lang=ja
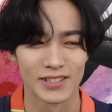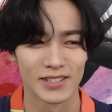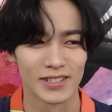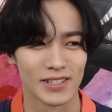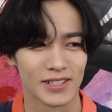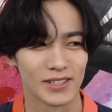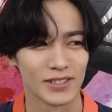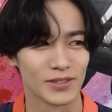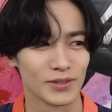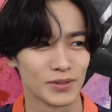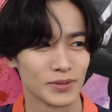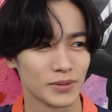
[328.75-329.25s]

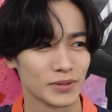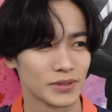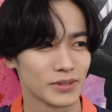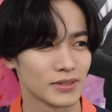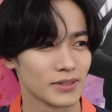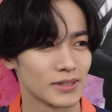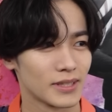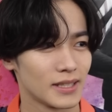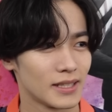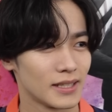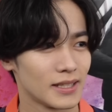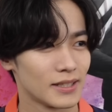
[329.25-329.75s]
えっ、ー、と
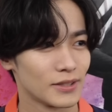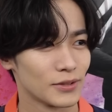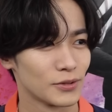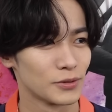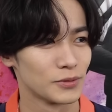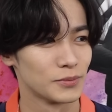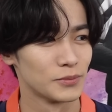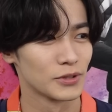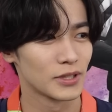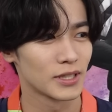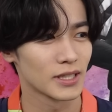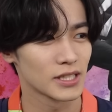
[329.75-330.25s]
僕はあ
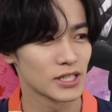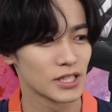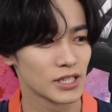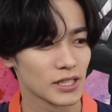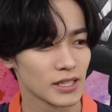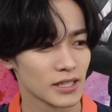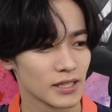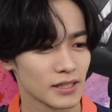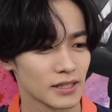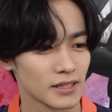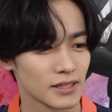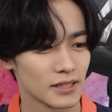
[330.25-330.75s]
の
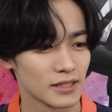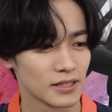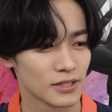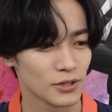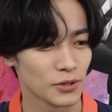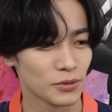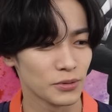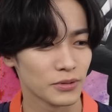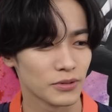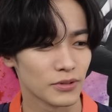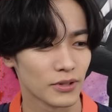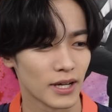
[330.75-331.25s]
昔
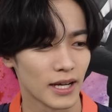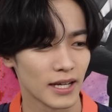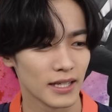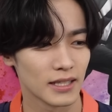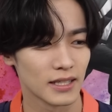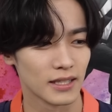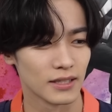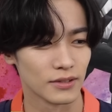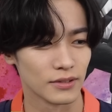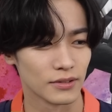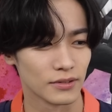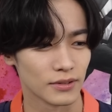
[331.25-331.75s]
祖父と
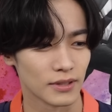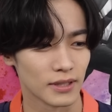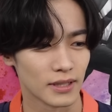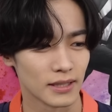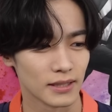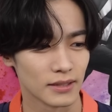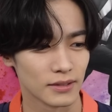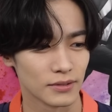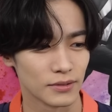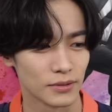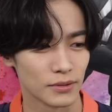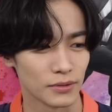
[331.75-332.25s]
ハイキングと
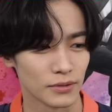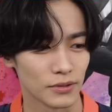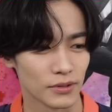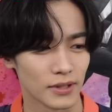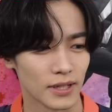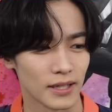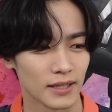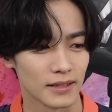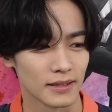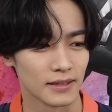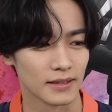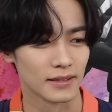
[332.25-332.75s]
か行くこと
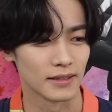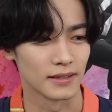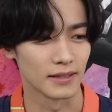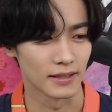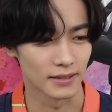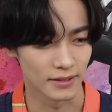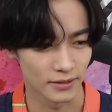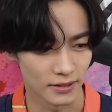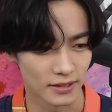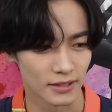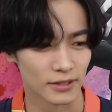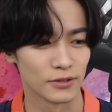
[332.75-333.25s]
が
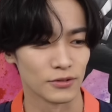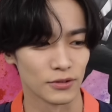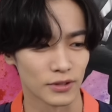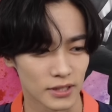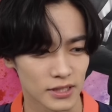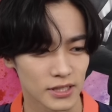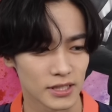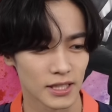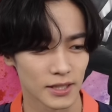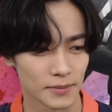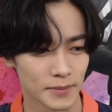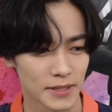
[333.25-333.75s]
あったりと
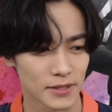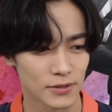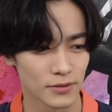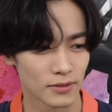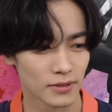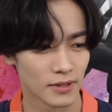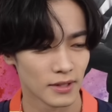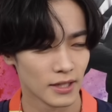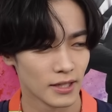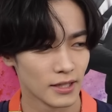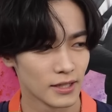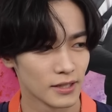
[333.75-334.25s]
かして、まあ
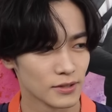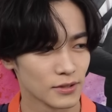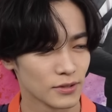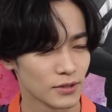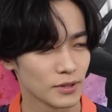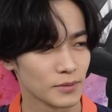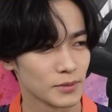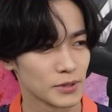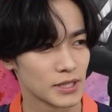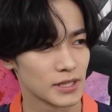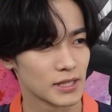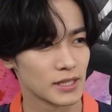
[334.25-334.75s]
そその
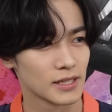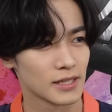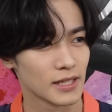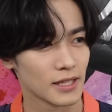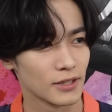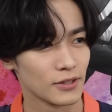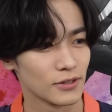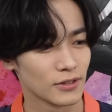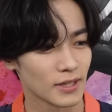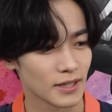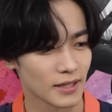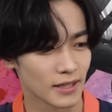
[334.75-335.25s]
時も自
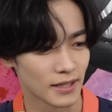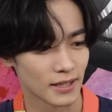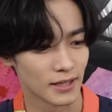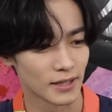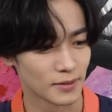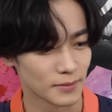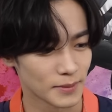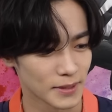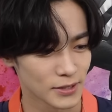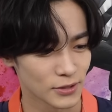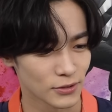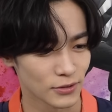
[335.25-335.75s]
然豊か
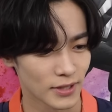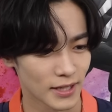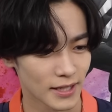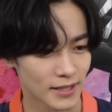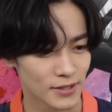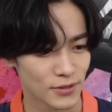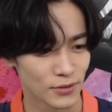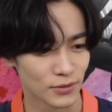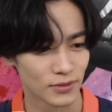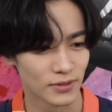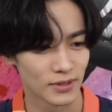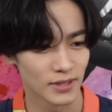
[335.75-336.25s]
な場所で
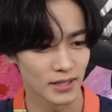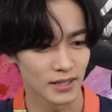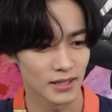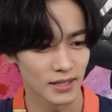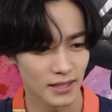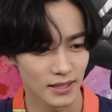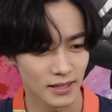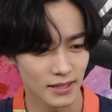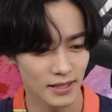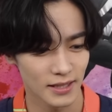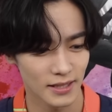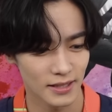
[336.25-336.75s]
遊んで
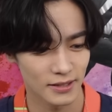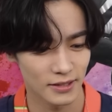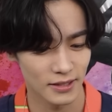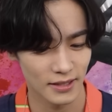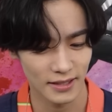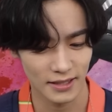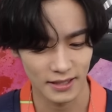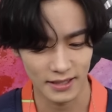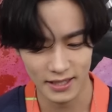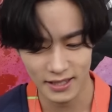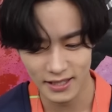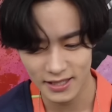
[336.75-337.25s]
てで
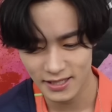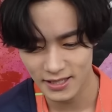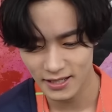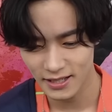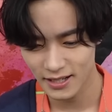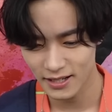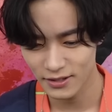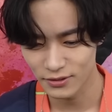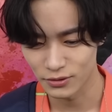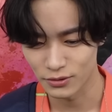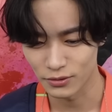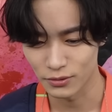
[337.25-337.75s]
なんか傾斜
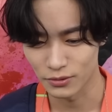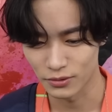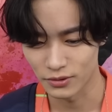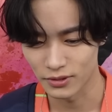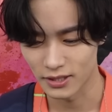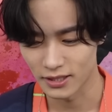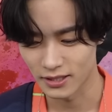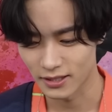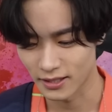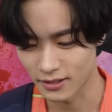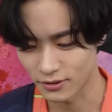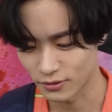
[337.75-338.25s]
があるとこ
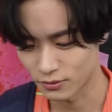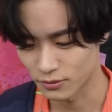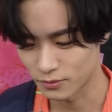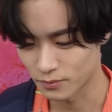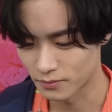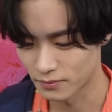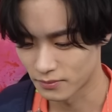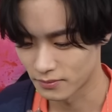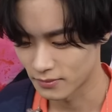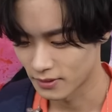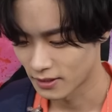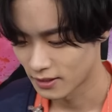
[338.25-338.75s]
であの
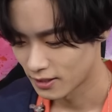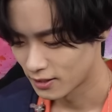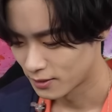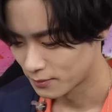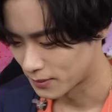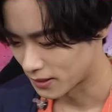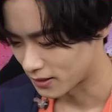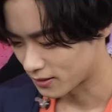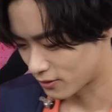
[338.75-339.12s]
ま